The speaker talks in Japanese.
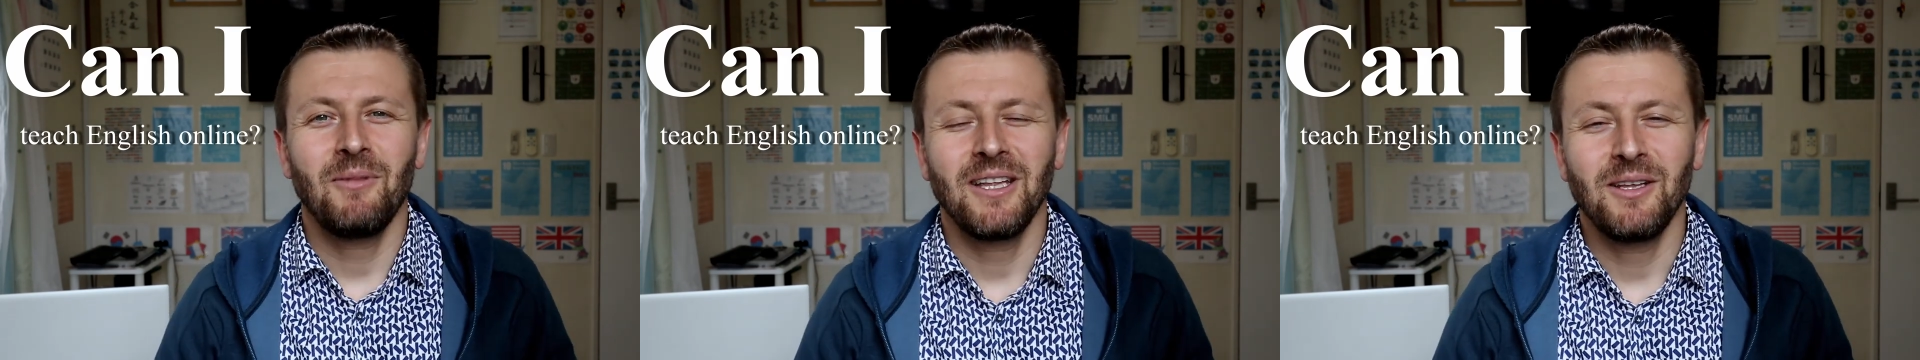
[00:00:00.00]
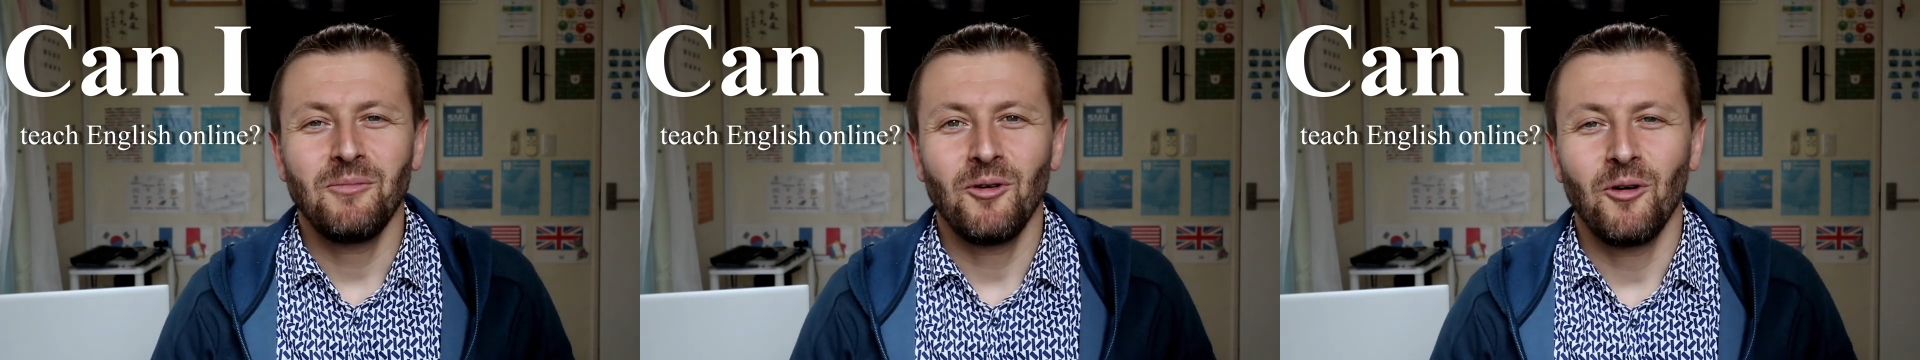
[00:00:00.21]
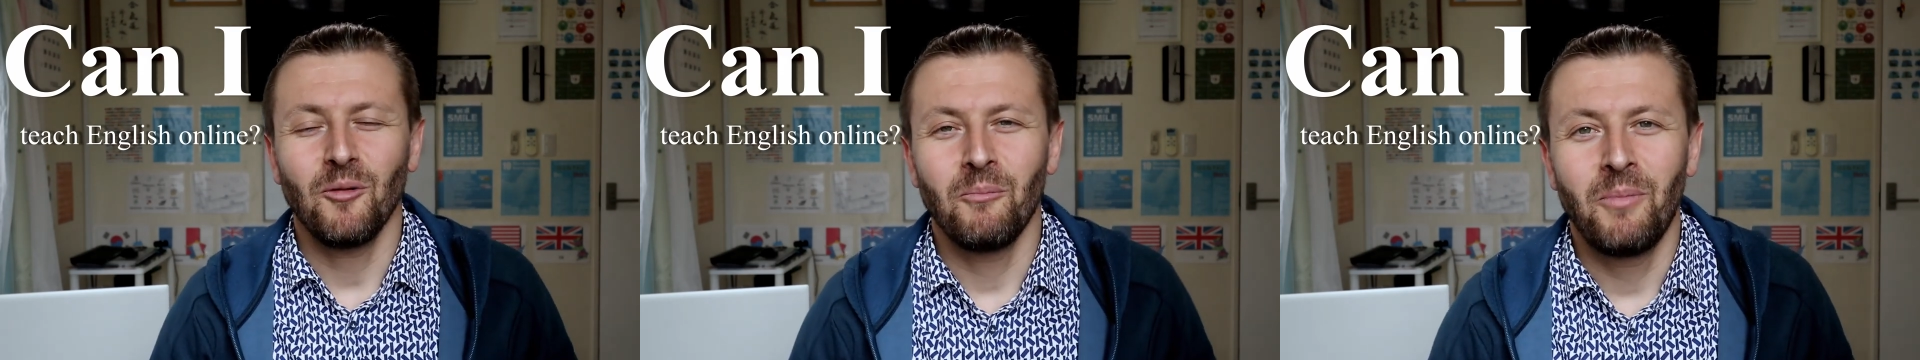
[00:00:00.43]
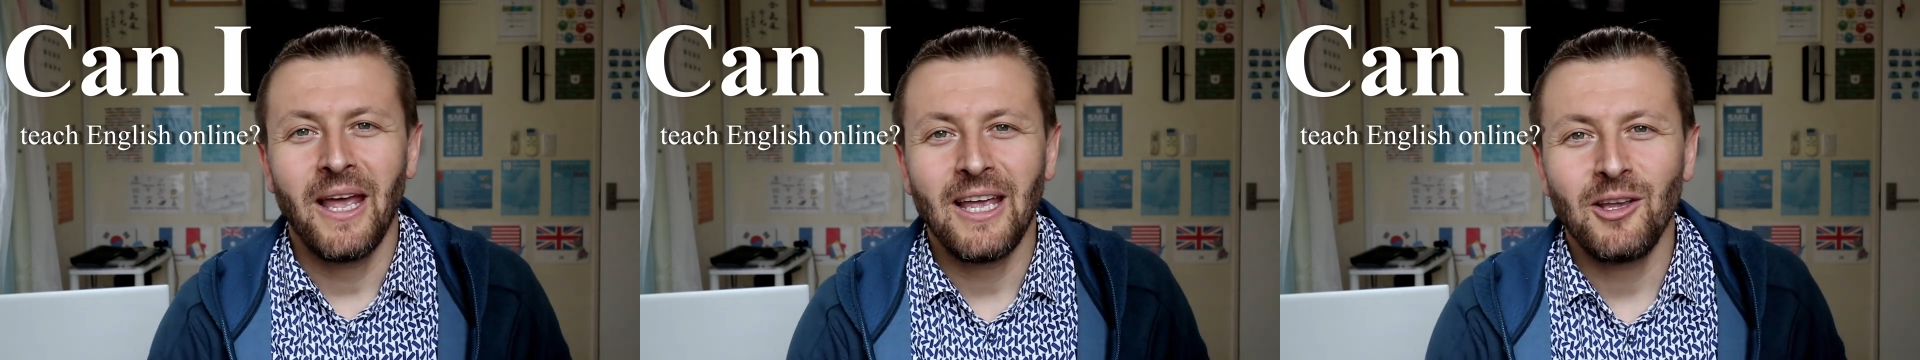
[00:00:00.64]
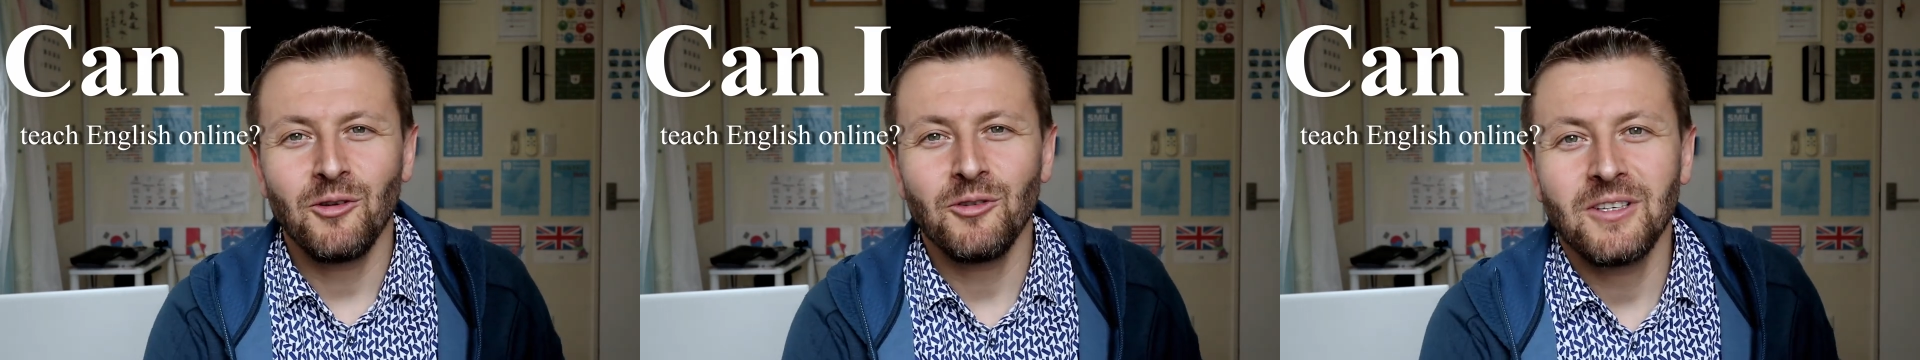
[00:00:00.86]
今でも
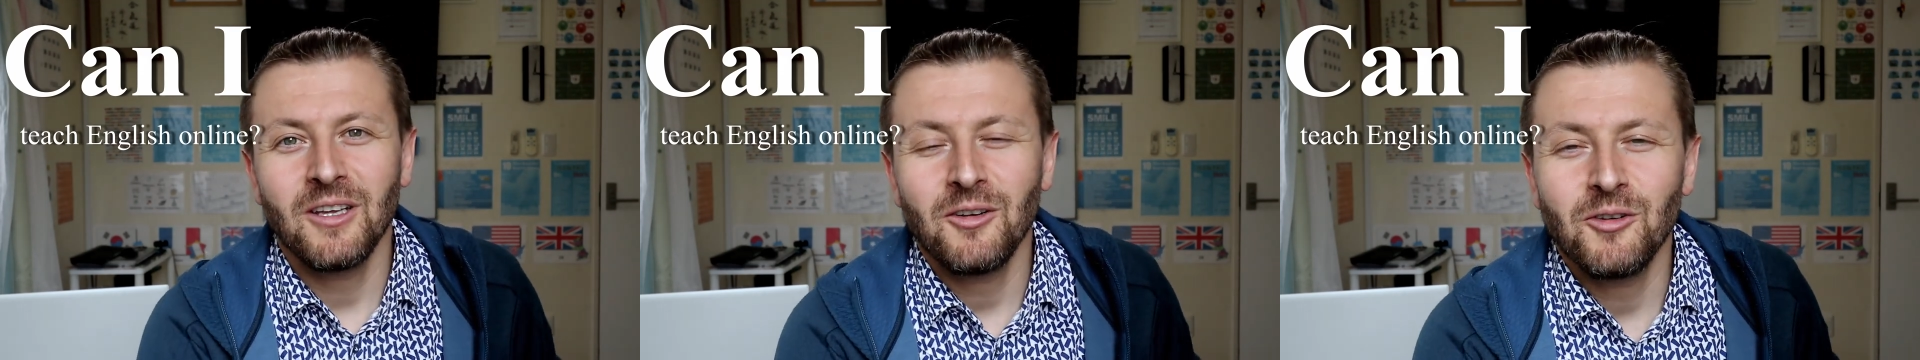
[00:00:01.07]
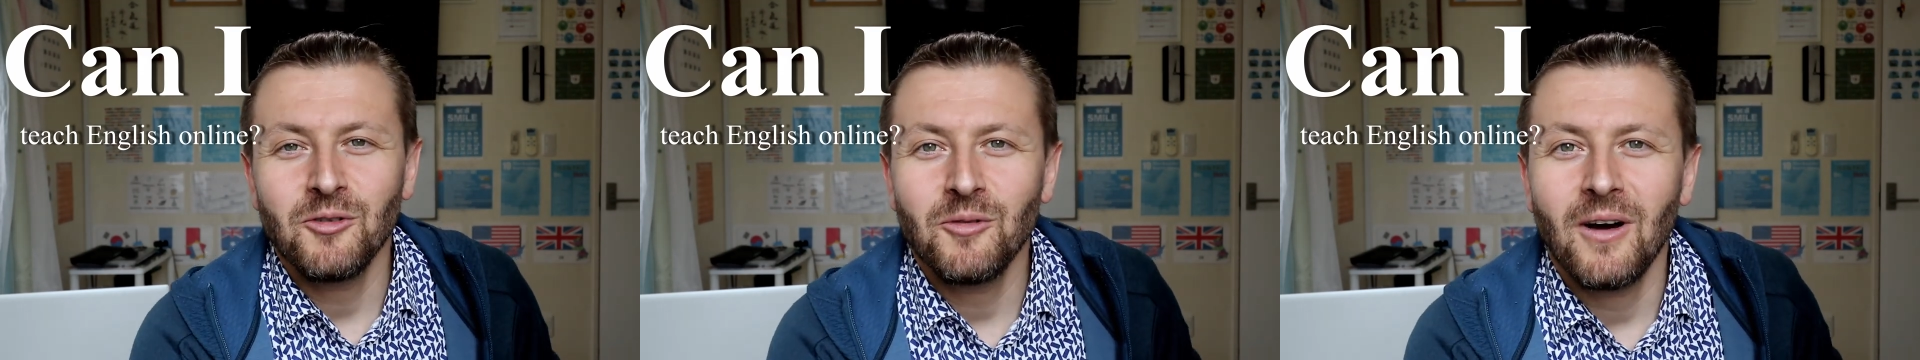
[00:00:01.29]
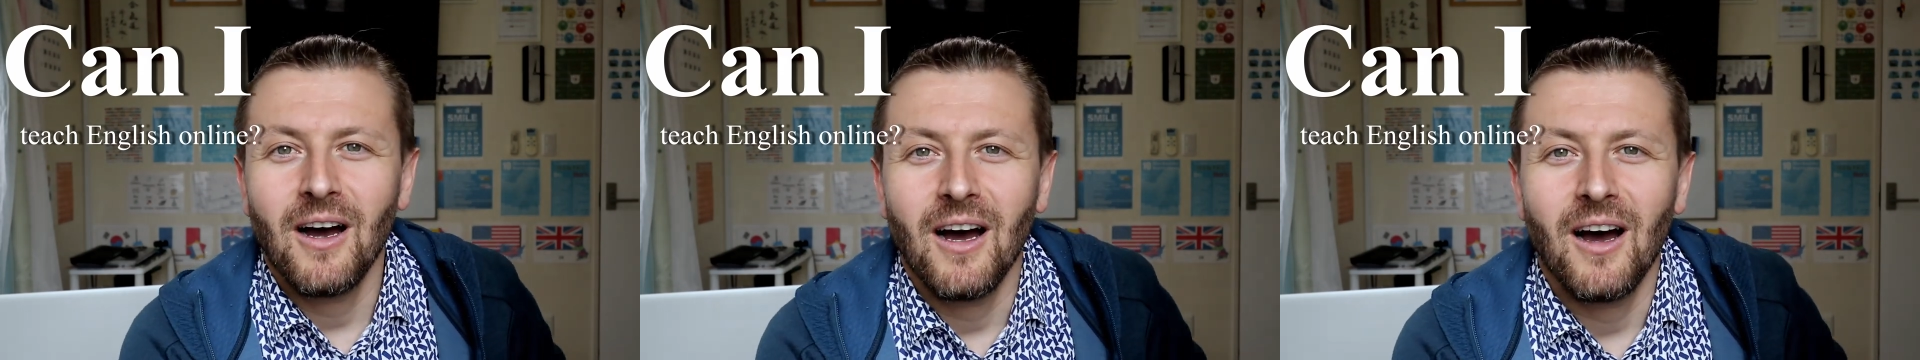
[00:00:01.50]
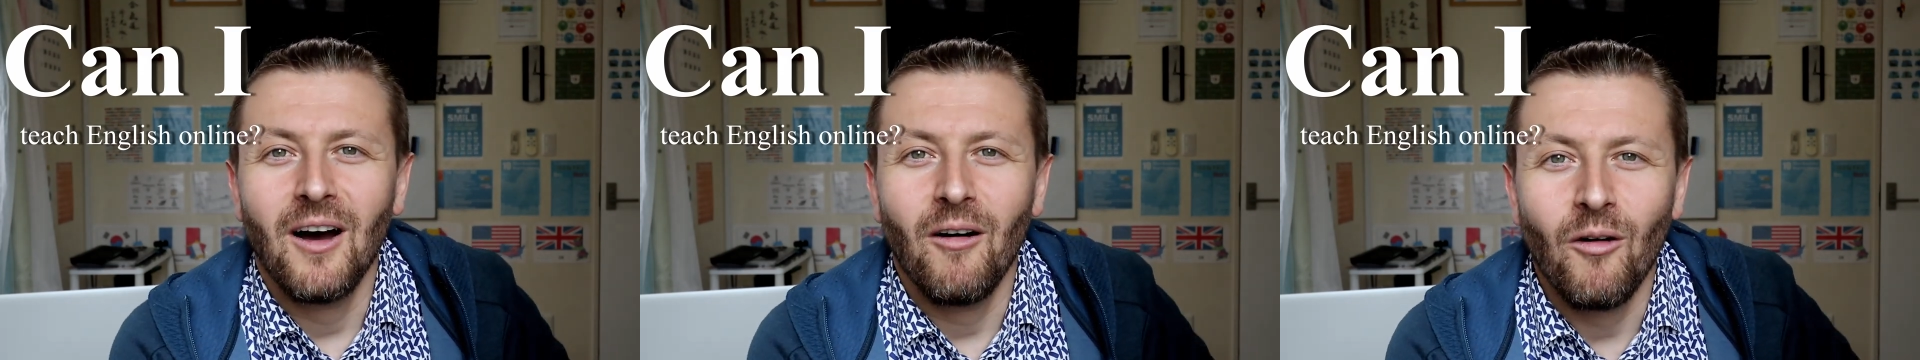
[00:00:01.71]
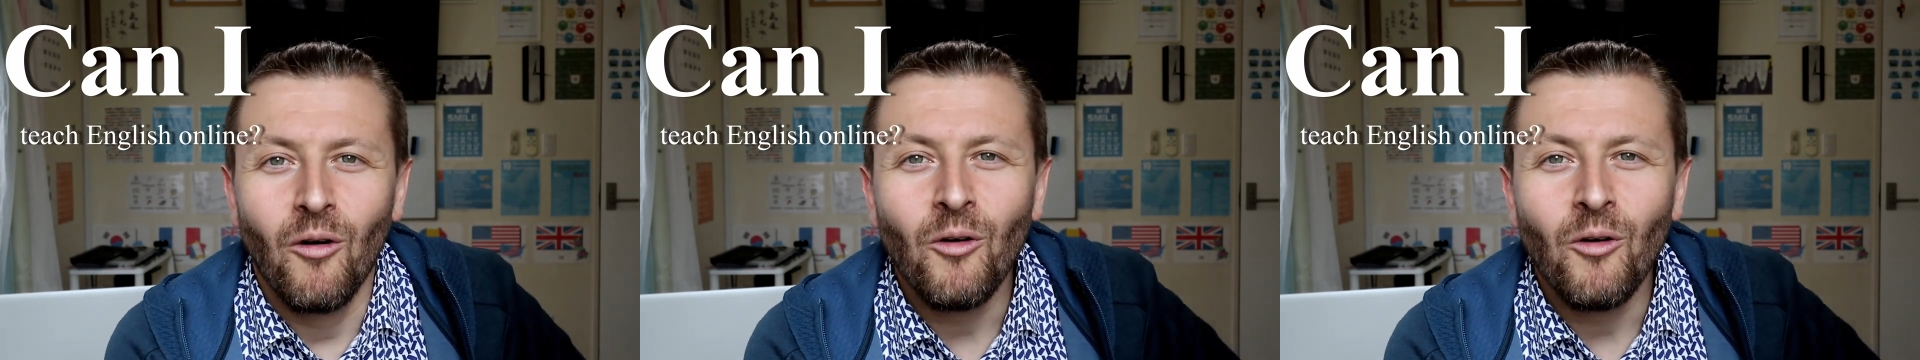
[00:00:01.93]
勉強しているのは